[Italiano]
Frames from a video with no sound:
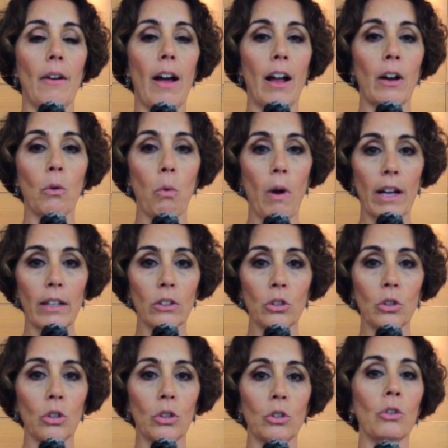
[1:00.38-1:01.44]

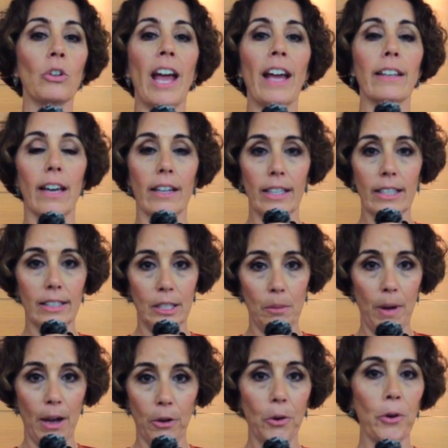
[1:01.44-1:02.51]
alquanto non è chiarissima
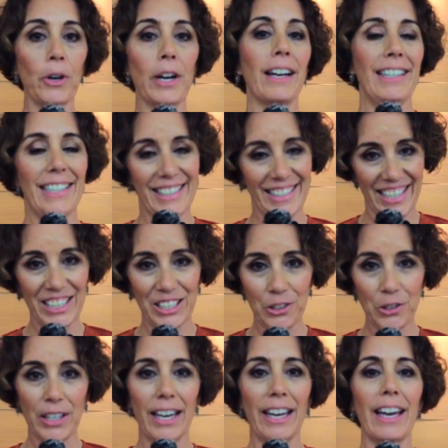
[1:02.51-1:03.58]
ancora, nel senso
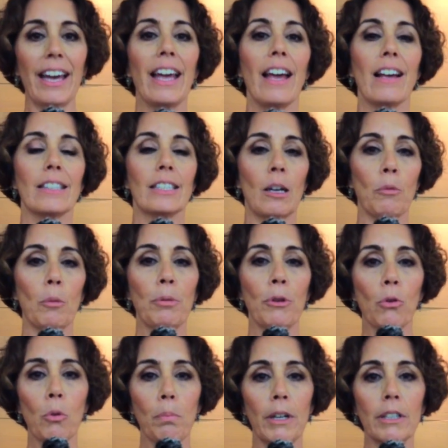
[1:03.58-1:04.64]
che siamo
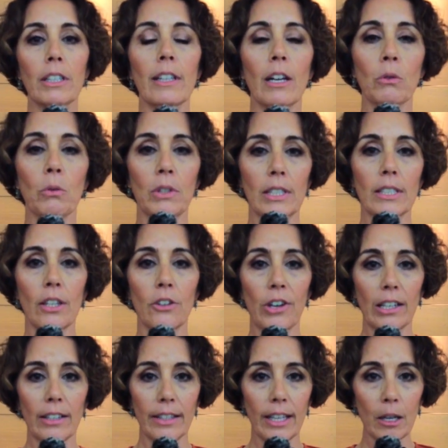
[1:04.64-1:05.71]
preoccupati di alcuni
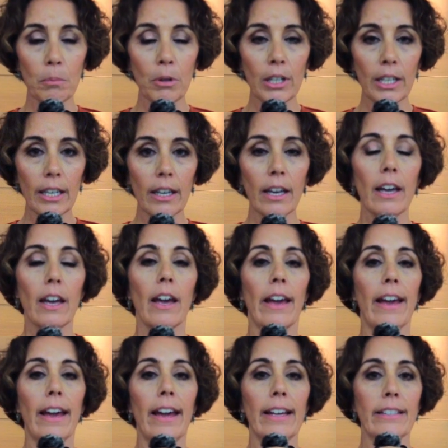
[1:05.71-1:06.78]
segnali deboli
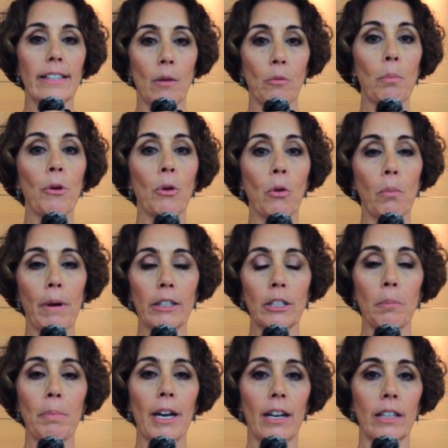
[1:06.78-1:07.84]
e siamo preoccupati
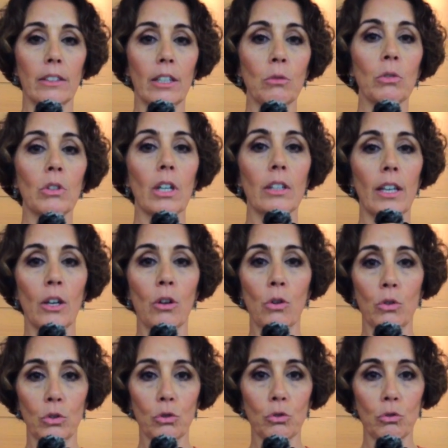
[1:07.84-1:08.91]
per la tenuta dei
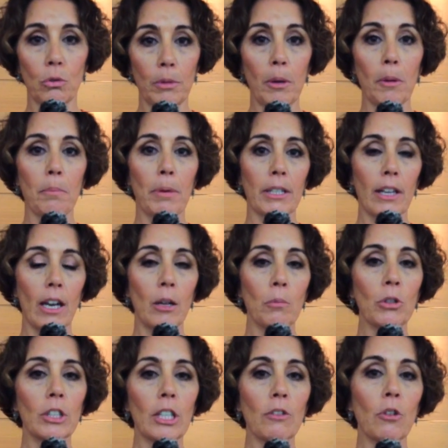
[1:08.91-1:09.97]
consumi. Per tale
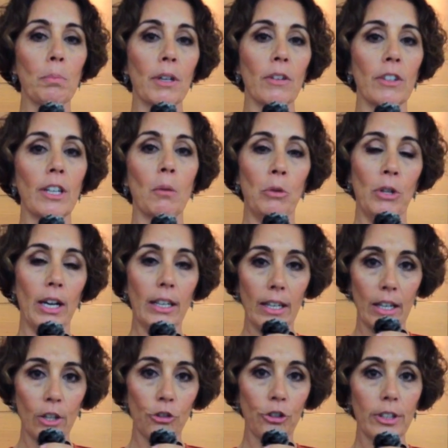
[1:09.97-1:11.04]
motivo prevediamo una
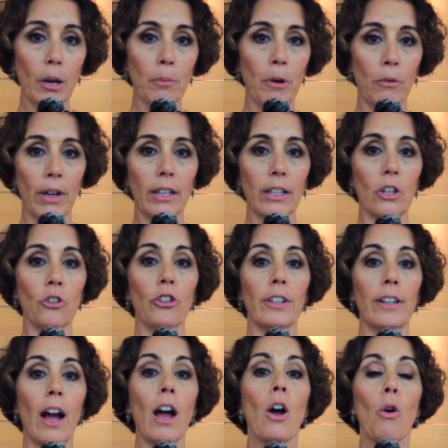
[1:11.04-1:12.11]
crescita, ma una
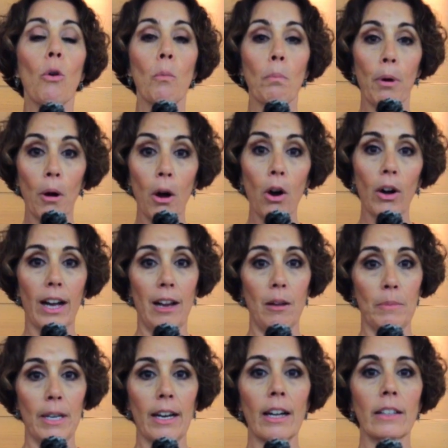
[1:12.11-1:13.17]
crescita un po'
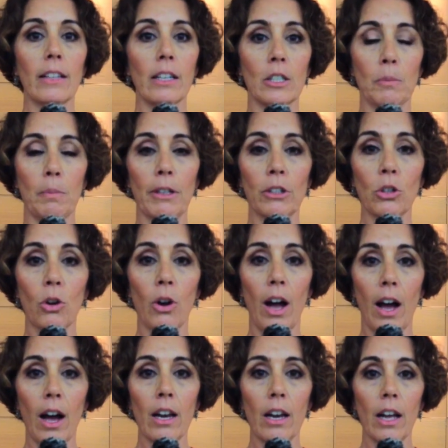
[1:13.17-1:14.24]
calmierata rispetto
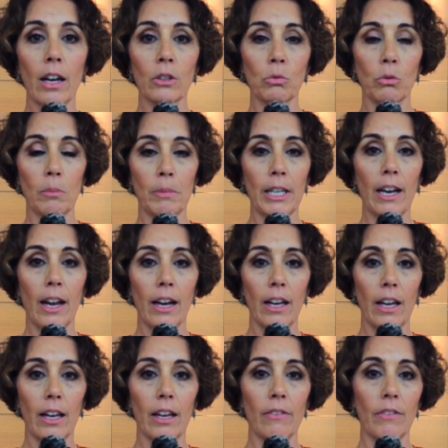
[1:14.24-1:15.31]
al
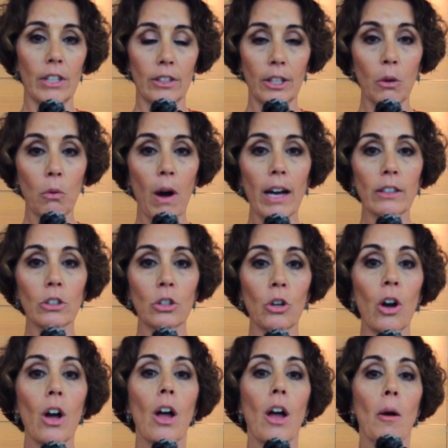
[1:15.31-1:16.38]
2024,
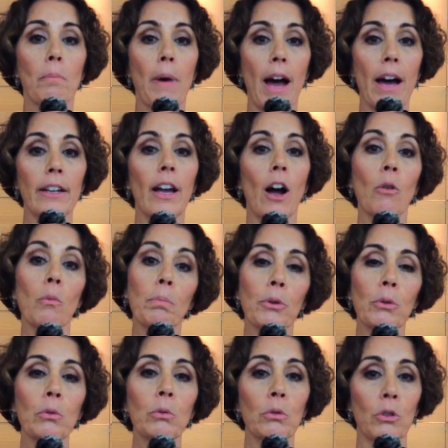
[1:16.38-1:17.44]
pari a un più